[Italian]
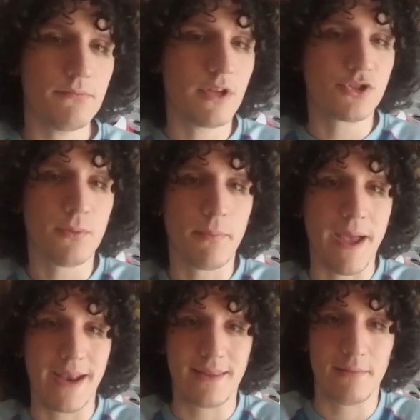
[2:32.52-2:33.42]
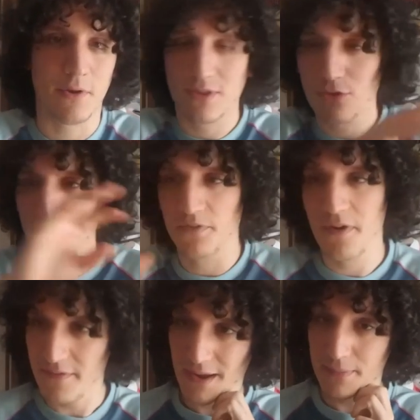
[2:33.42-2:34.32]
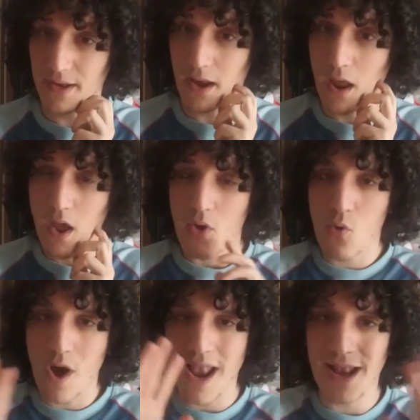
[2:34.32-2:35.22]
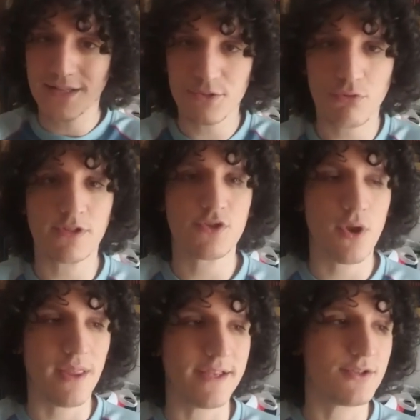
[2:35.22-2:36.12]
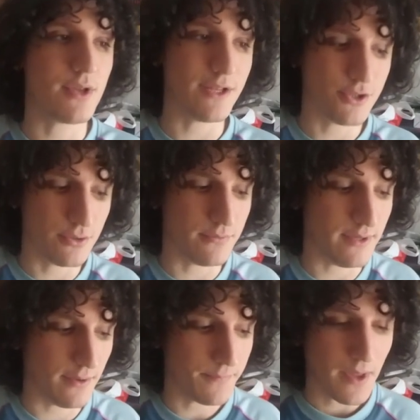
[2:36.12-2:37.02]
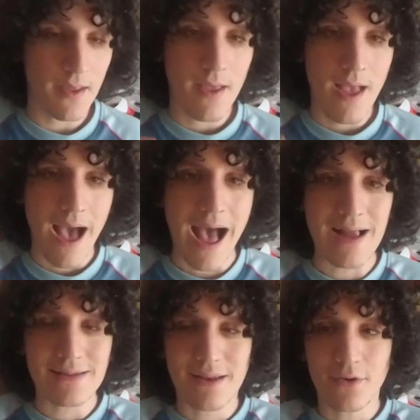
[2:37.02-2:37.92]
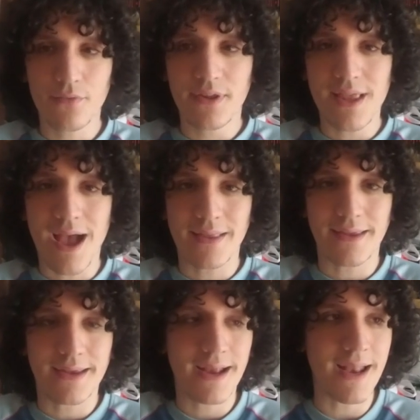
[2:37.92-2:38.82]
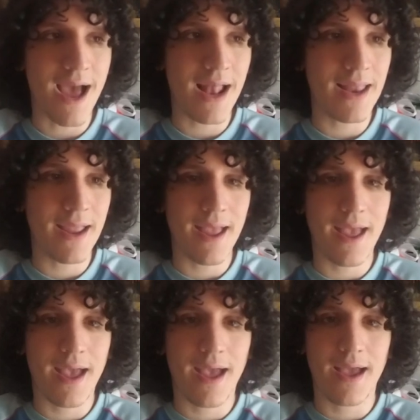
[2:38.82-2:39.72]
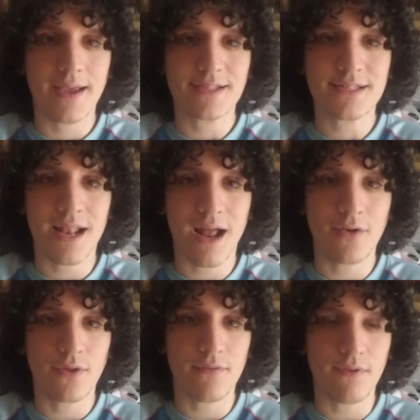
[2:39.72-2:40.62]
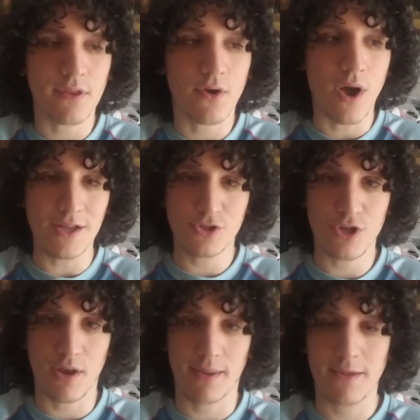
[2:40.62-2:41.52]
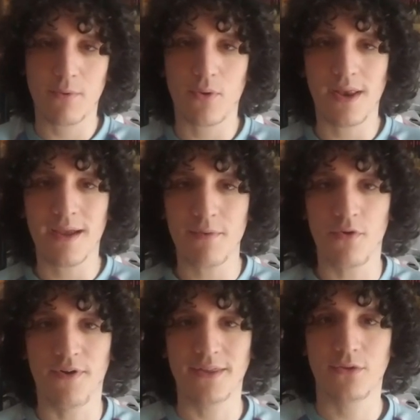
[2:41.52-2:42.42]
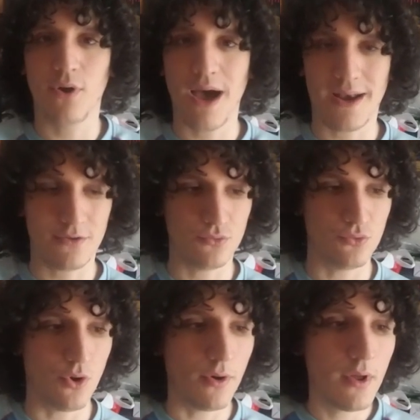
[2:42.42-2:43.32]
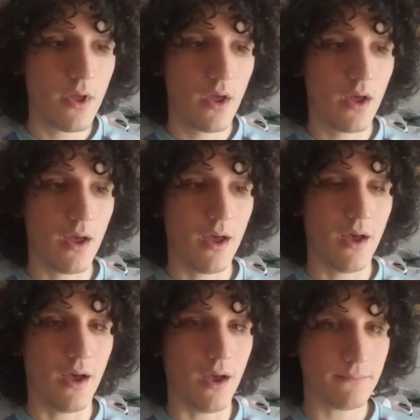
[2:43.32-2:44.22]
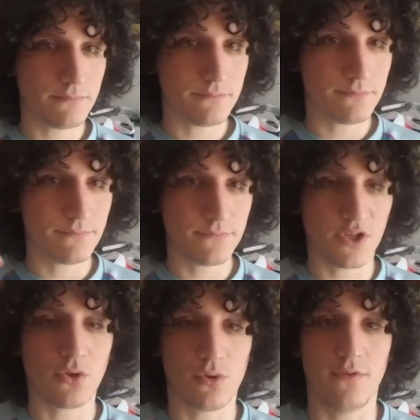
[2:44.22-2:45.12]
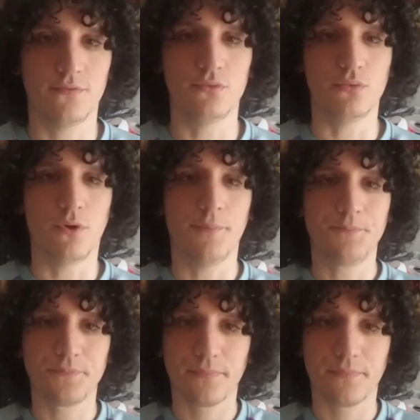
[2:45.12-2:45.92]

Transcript: lasciamo perdere, però tanto per farvi capire qual è la situazione adesso di Alcedo Video. Altra novità del canale eh, saranno dei video al cinema, tipo quelli che abbiamo fatto a Raduno eh, Ritorno al futuro.